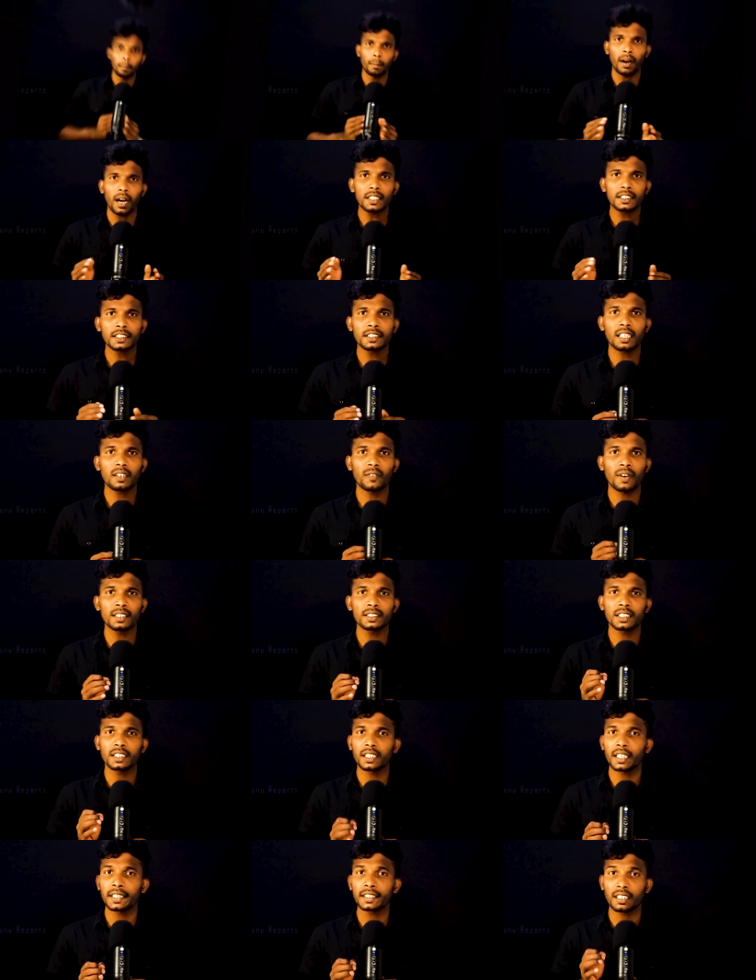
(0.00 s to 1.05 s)
மார்டினர் ஒன்
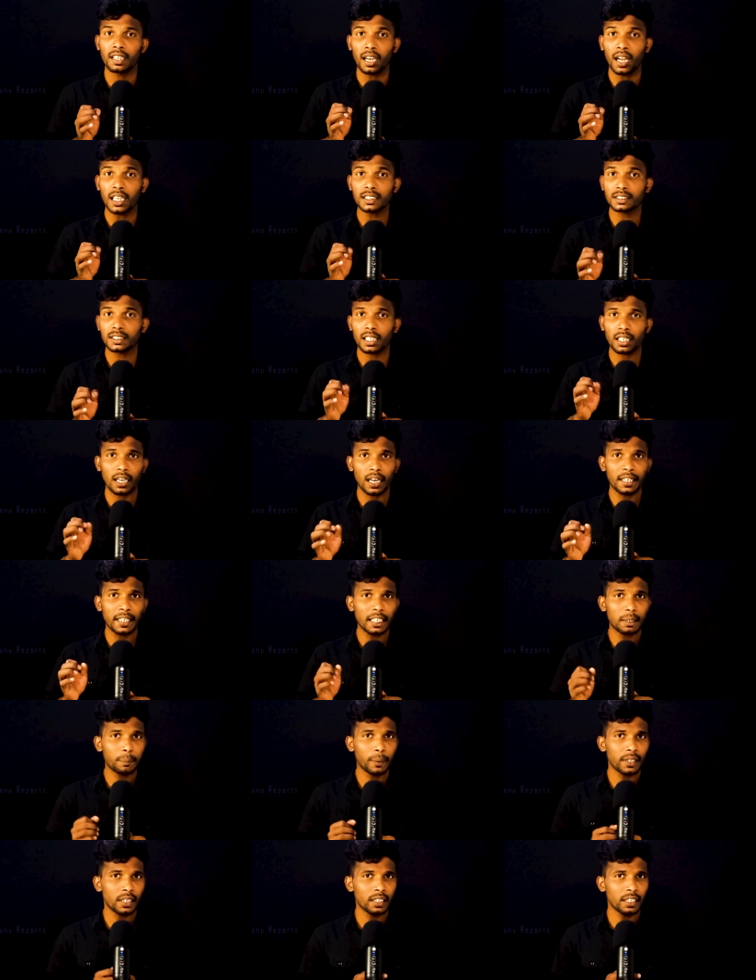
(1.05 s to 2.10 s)
த்ரீ எயிட் லாஸ்ட்டாக
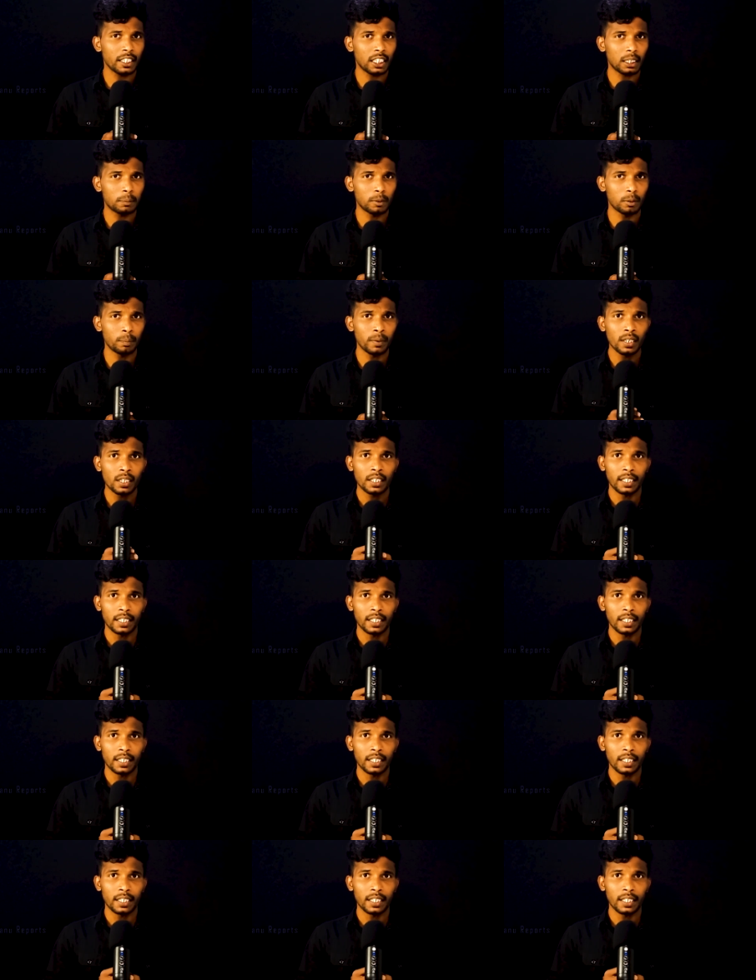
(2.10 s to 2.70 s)
கண்டக்ட் பண்ண நேரமும்